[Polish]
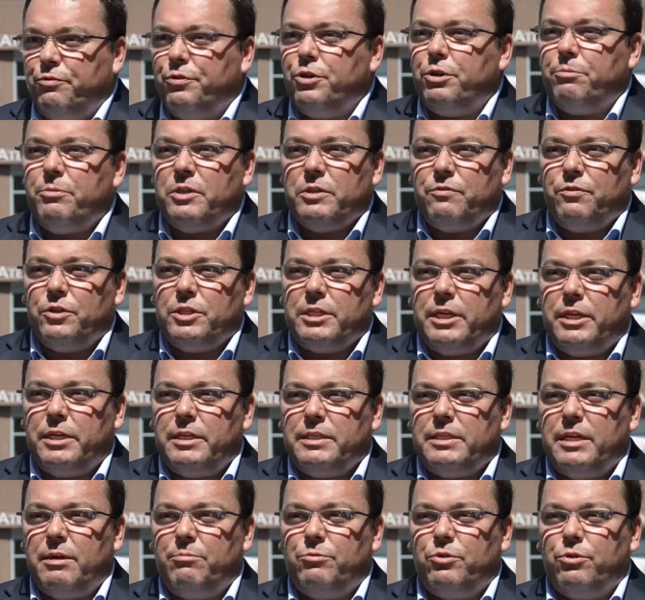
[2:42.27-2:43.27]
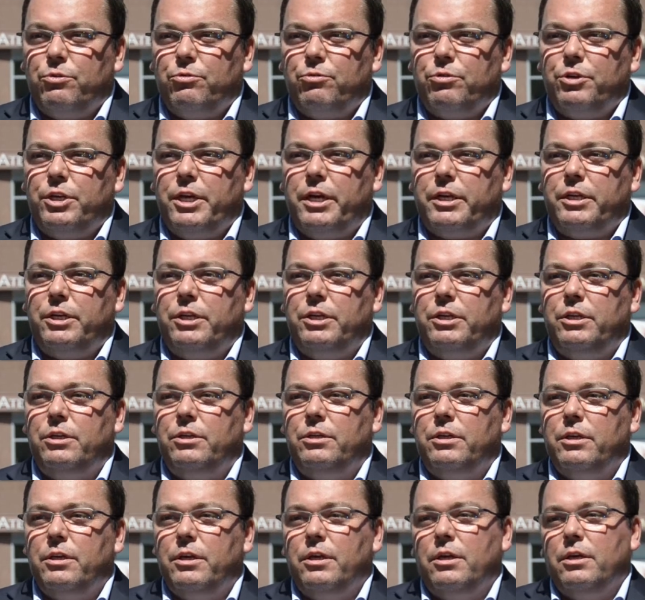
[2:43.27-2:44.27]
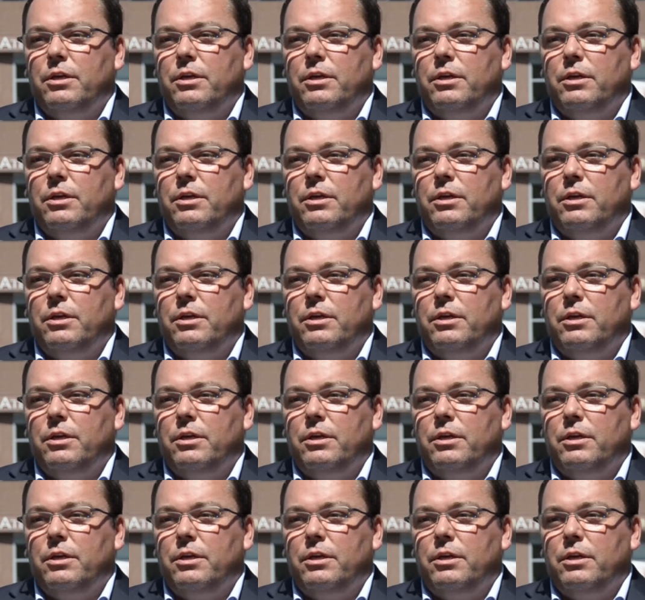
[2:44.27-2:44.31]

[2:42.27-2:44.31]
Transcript: firmy związane ze mną, jak i